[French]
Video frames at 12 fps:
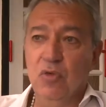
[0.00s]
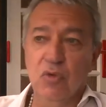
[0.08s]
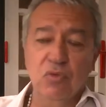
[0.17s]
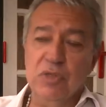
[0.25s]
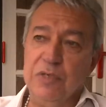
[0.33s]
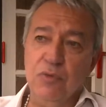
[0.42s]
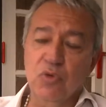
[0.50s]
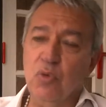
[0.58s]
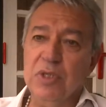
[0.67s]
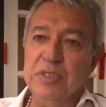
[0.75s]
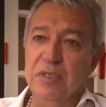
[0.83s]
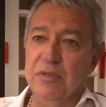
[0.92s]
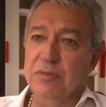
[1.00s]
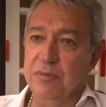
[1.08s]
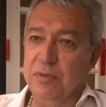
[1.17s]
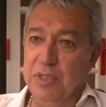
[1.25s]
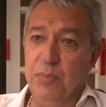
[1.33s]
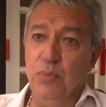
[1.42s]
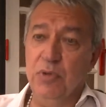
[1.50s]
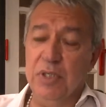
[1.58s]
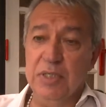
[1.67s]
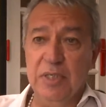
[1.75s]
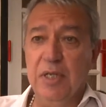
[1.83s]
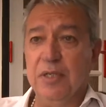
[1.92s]
Donc nous avons 300
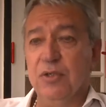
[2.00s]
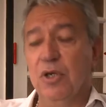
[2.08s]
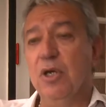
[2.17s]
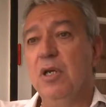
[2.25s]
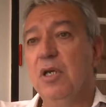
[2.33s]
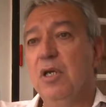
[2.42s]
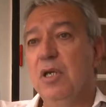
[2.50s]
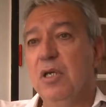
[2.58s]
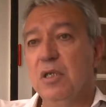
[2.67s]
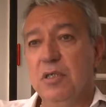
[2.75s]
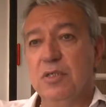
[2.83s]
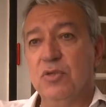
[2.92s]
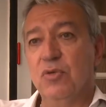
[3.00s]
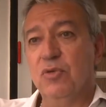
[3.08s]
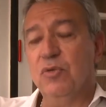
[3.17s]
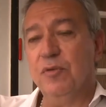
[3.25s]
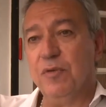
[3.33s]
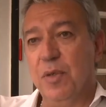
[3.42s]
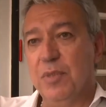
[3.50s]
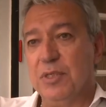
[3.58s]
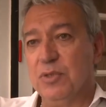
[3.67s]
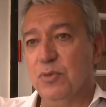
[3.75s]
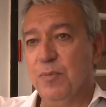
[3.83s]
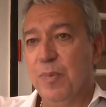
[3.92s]
députés, sénateurs qui sont
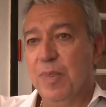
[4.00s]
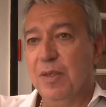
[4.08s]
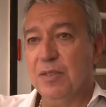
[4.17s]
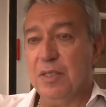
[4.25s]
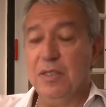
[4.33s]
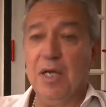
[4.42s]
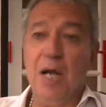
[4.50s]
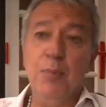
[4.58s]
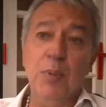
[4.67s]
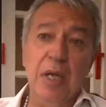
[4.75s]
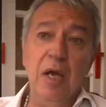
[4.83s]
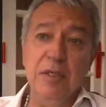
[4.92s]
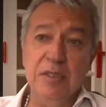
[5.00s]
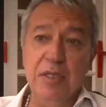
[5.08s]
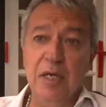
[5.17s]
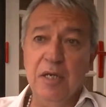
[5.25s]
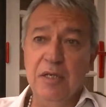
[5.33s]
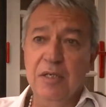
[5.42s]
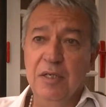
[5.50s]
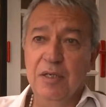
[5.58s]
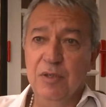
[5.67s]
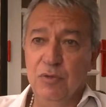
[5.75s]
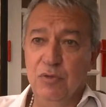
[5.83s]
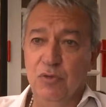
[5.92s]
francs-maçons, c'est-à-dire à peu près un tiers
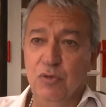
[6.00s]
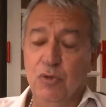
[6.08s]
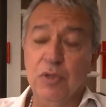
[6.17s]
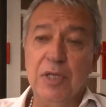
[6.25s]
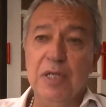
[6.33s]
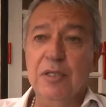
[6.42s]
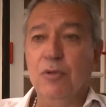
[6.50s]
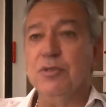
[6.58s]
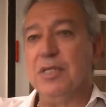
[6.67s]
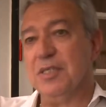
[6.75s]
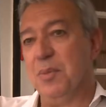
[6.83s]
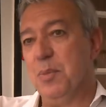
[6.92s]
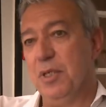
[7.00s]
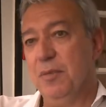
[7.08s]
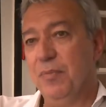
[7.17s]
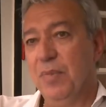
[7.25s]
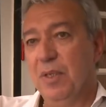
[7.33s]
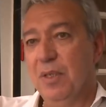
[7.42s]
du total des deux assemblées.